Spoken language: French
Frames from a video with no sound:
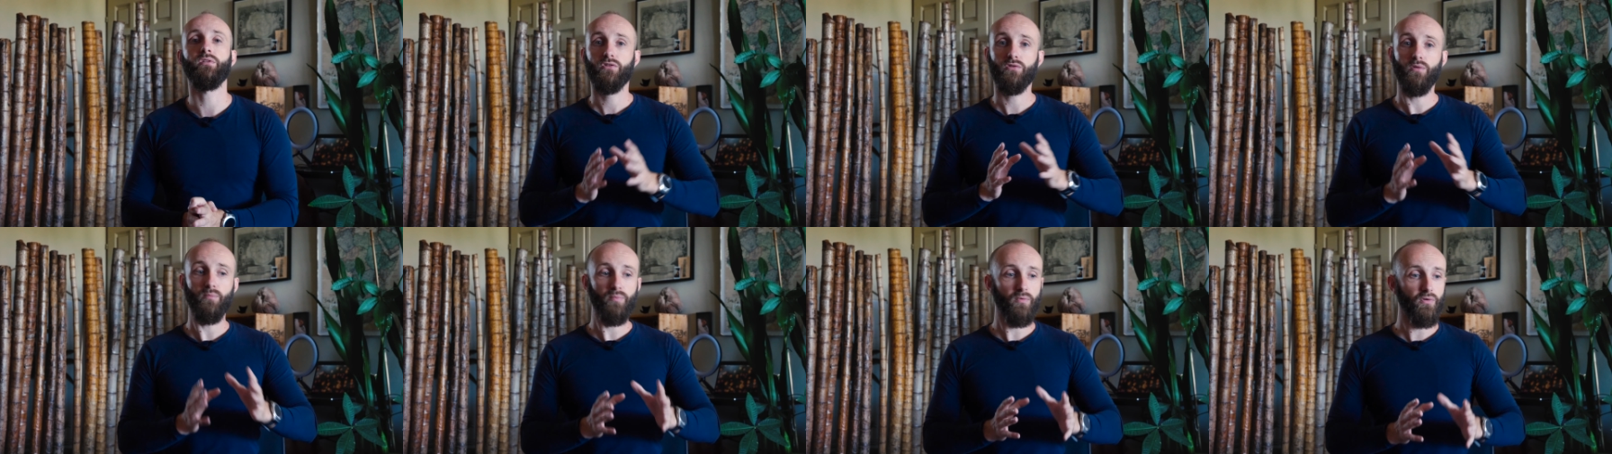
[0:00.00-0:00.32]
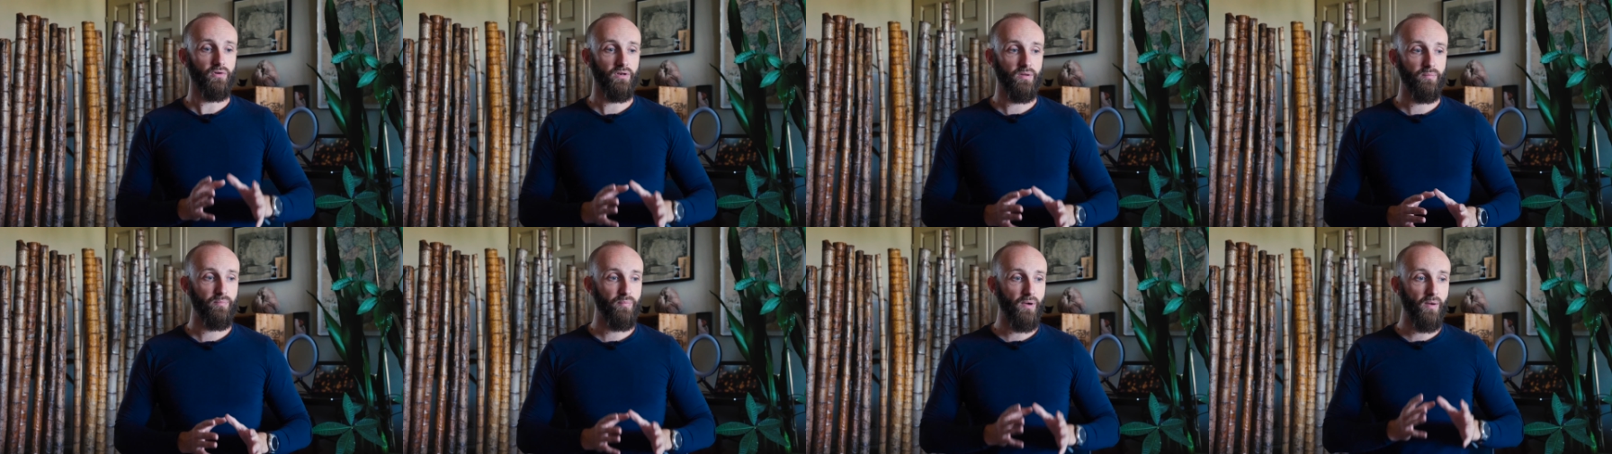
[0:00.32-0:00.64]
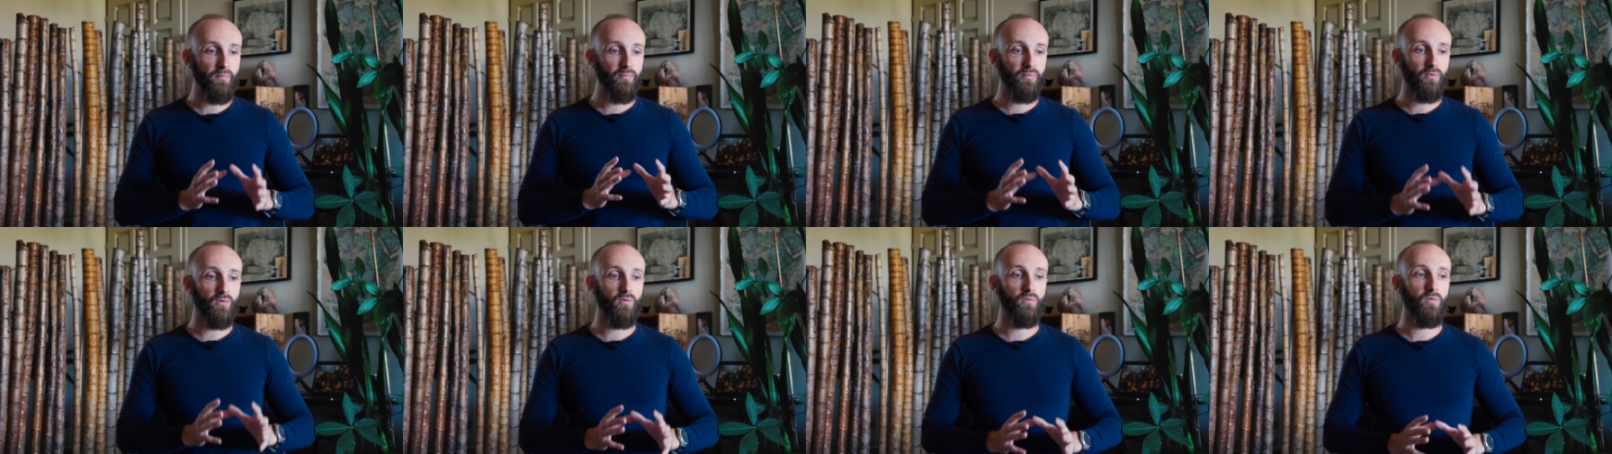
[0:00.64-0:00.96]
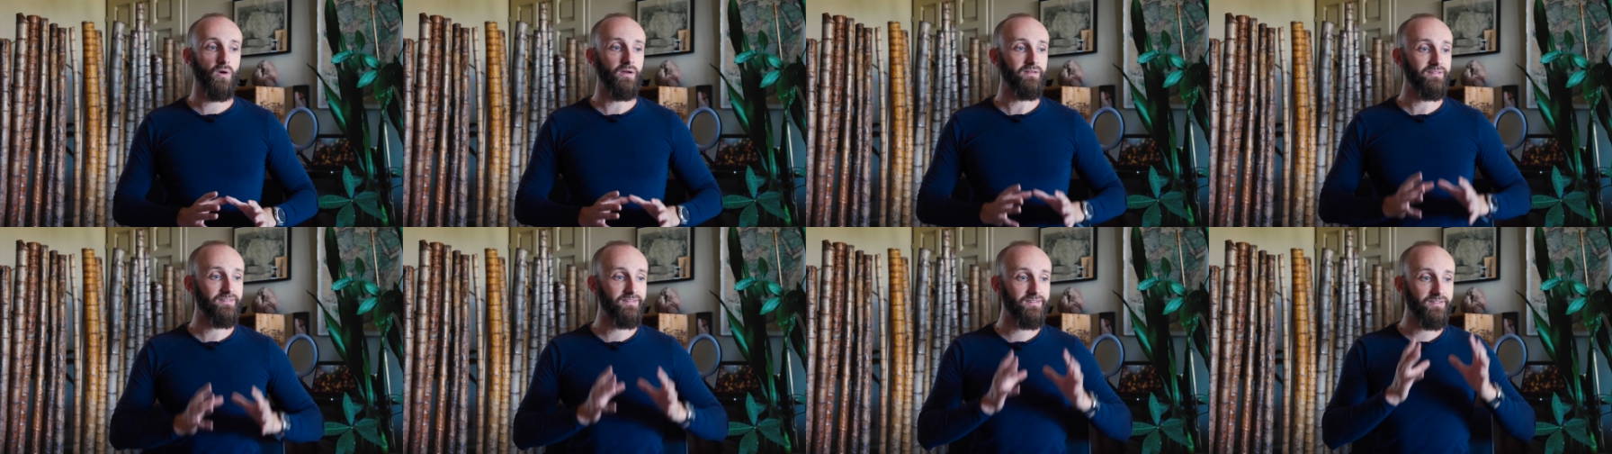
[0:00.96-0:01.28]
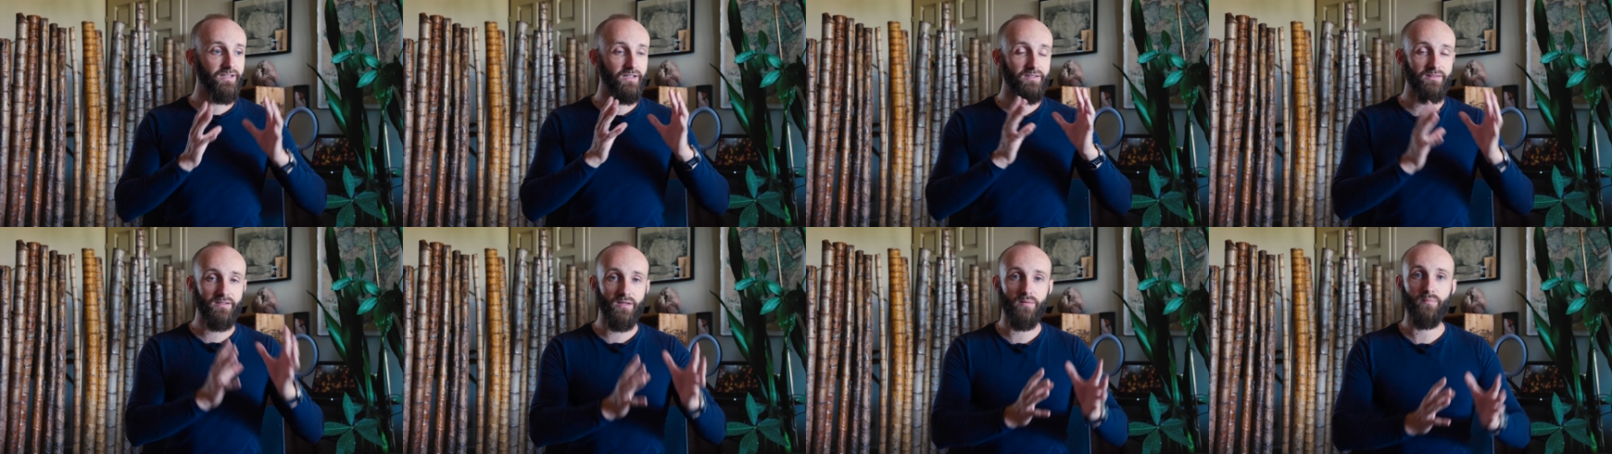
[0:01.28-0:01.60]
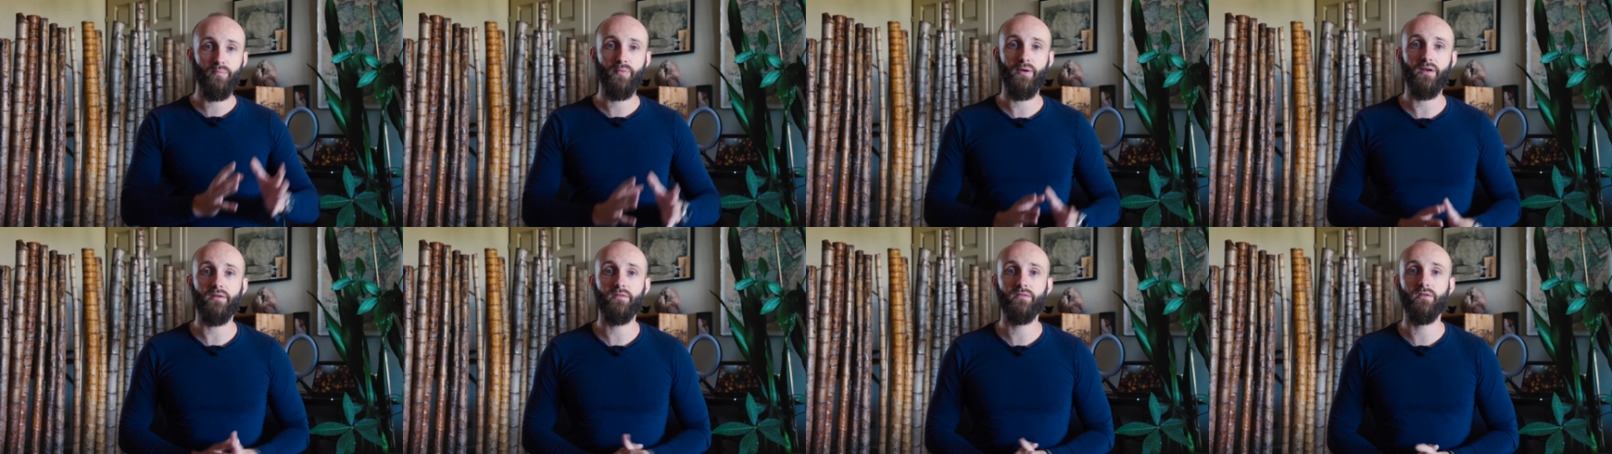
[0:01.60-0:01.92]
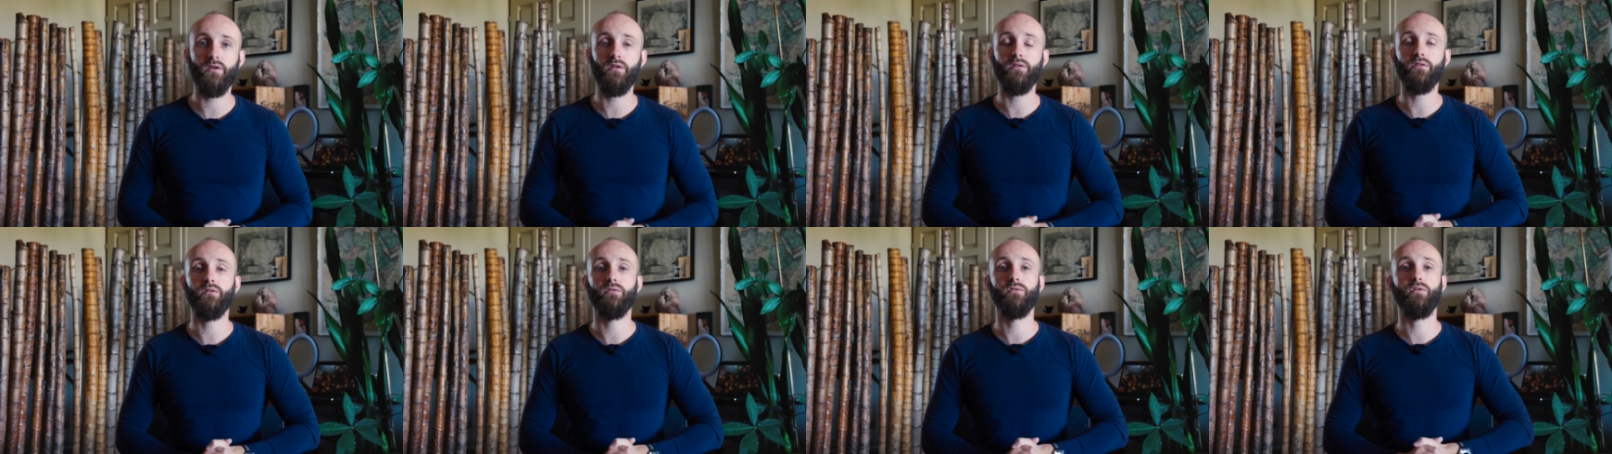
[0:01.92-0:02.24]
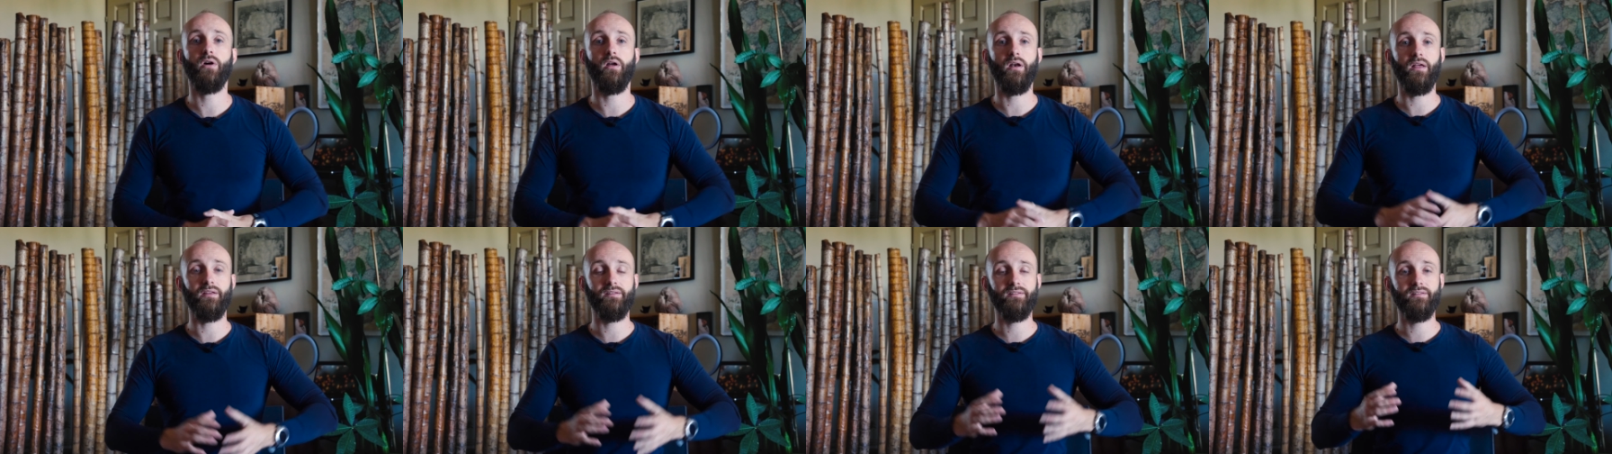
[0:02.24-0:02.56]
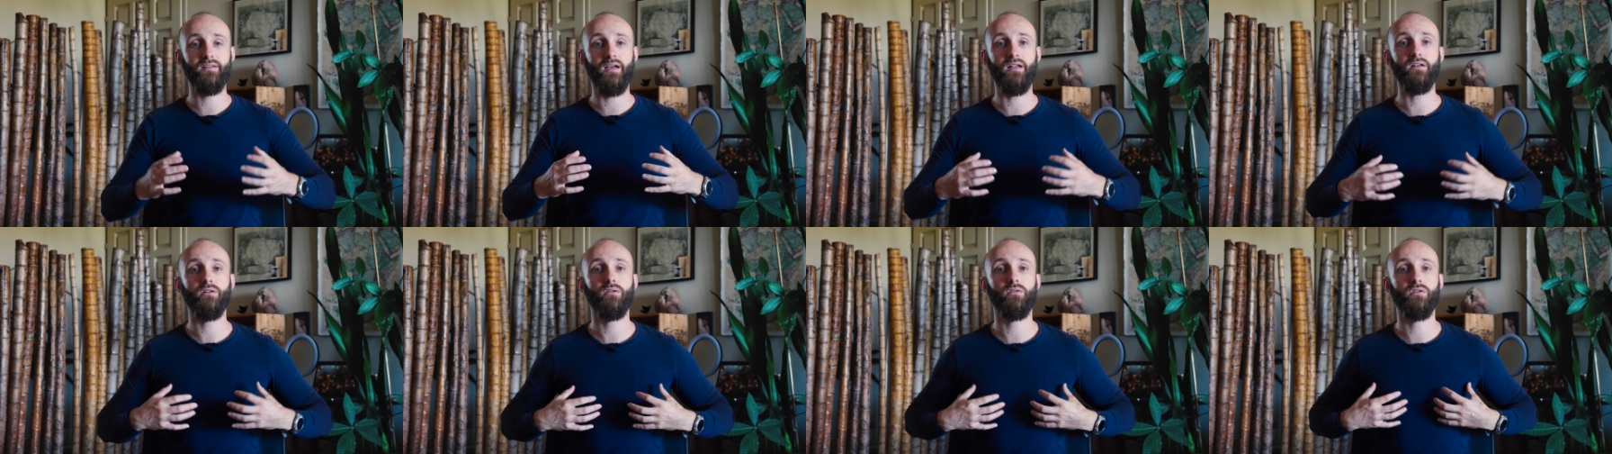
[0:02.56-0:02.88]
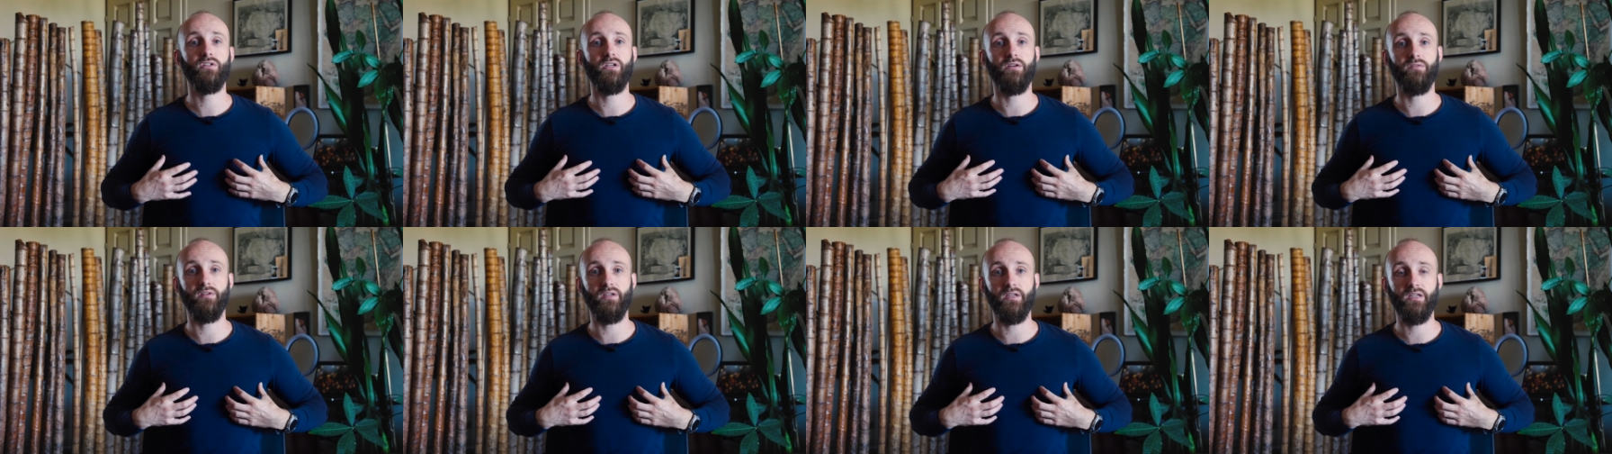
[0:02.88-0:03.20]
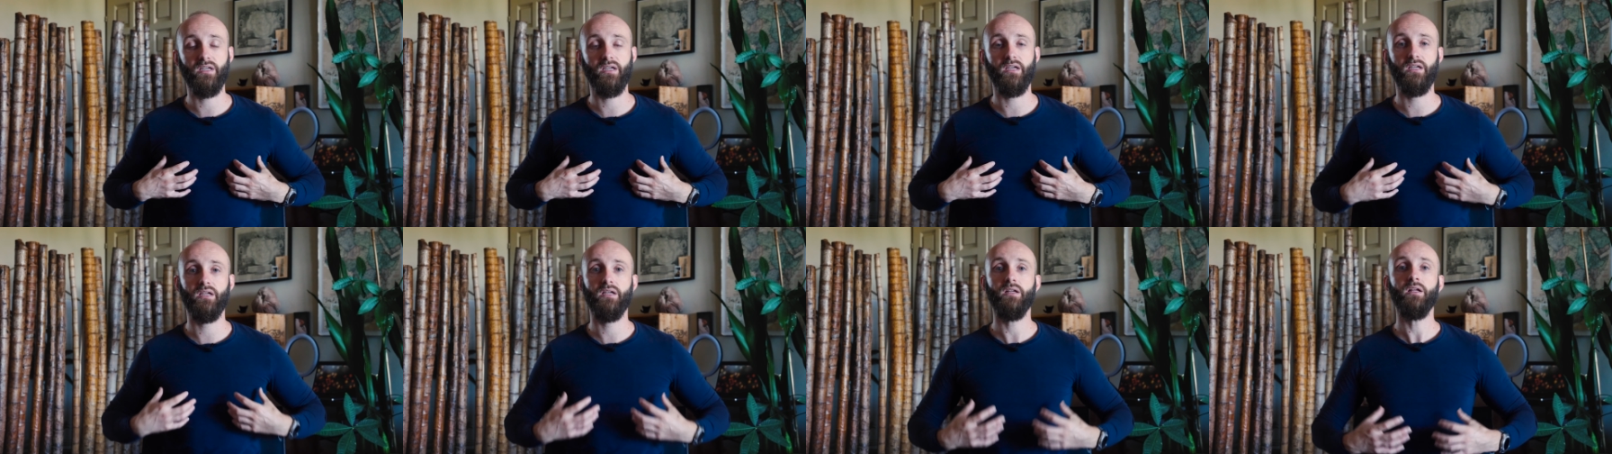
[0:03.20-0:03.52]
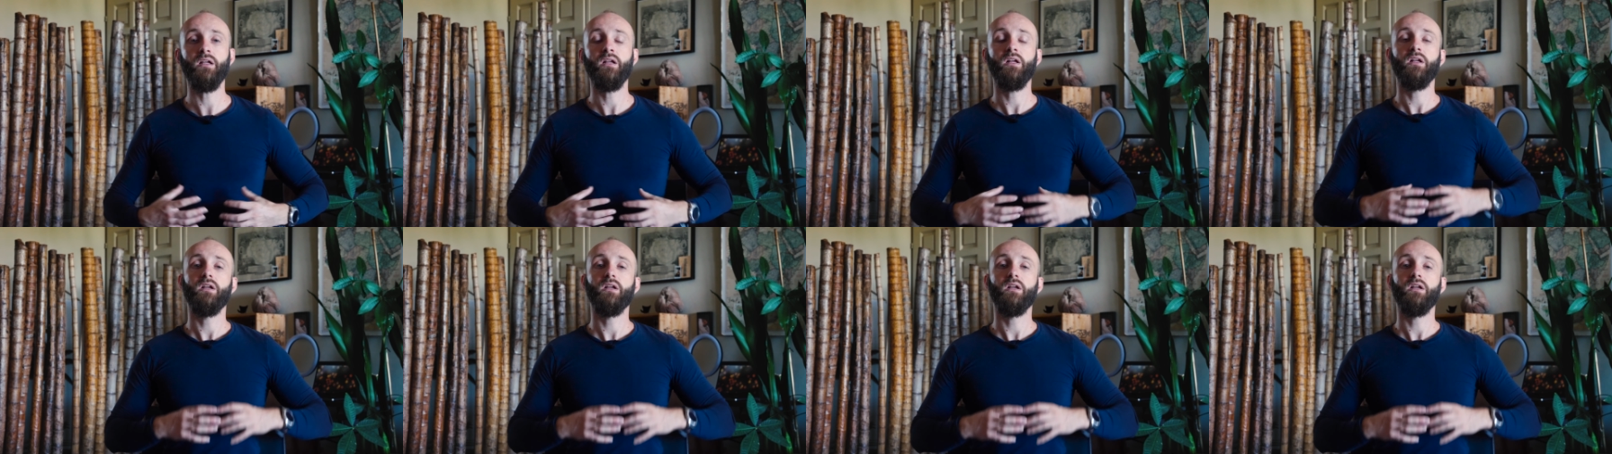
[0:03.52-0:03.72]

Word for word: Je comprenais pas pourquoi certaines personnes dans la salle que j'avais créée,